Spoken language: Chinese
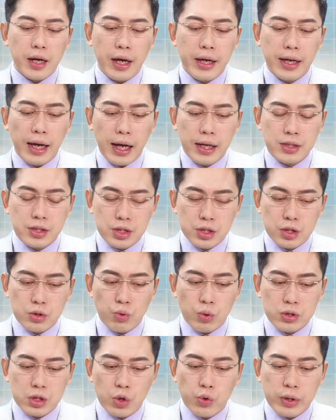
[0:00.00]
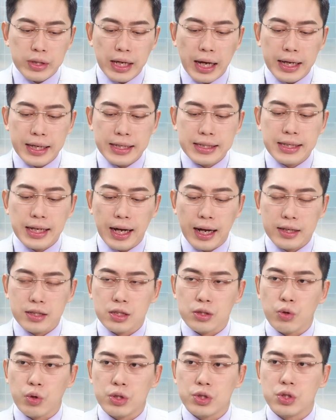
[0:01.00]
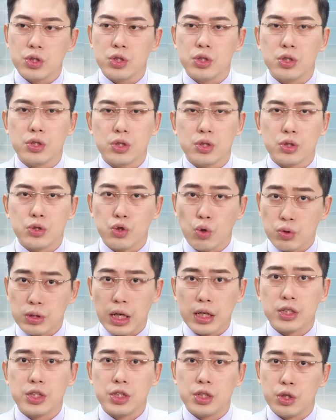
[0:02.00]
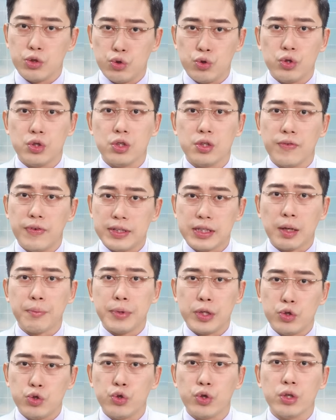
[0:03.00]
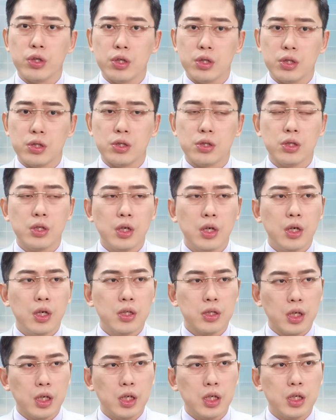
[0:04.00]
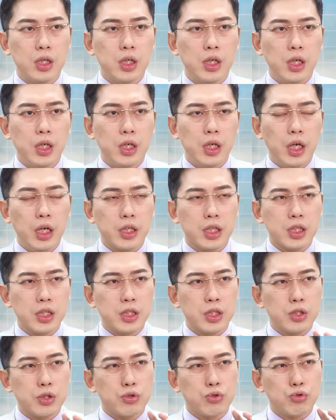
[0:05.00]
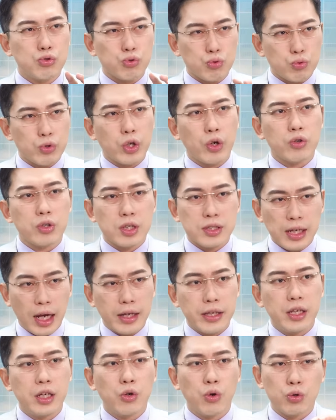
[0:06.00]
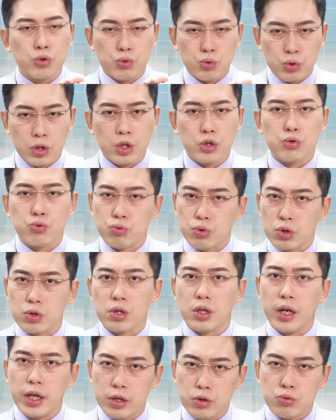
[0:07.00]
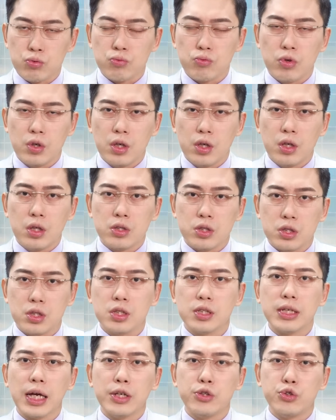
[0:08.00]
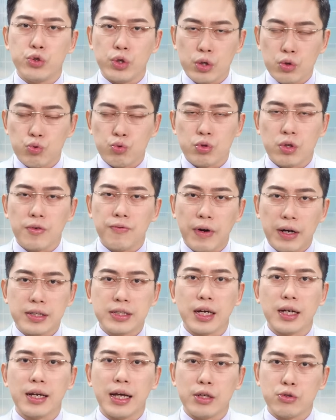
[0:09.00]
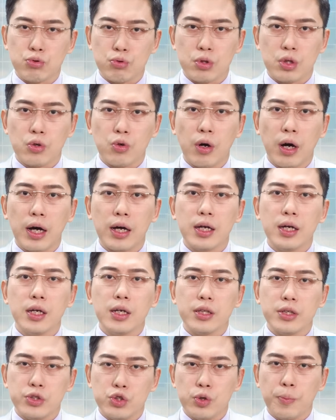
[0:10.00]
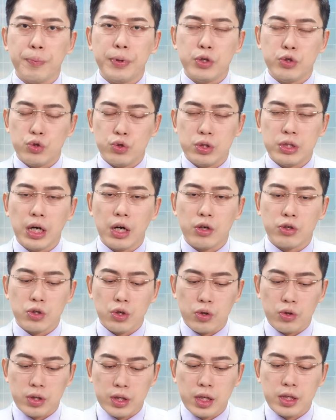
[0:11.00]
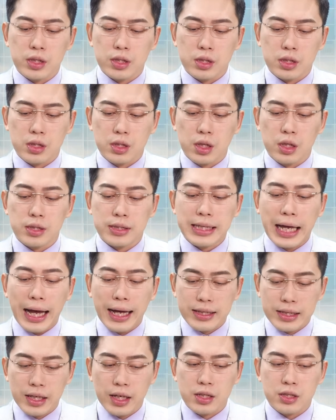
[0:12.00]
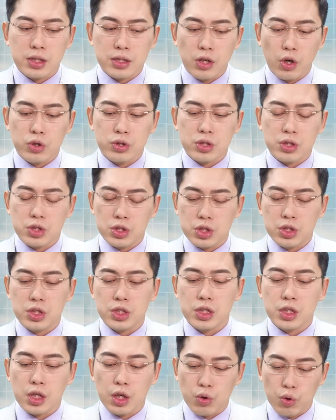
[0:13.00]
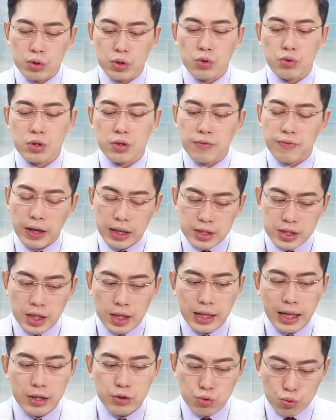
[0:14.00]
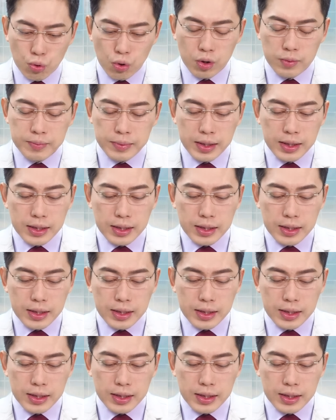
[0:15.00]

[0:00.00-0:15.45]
AI 其实我认为它依然还是会是中长期的趋势非常明确的的一个主流的产业或主一个主流的类股，只是在选股的方向来说的话，你就必须要有更更拿捏着，就是资金的轮动的方向来说。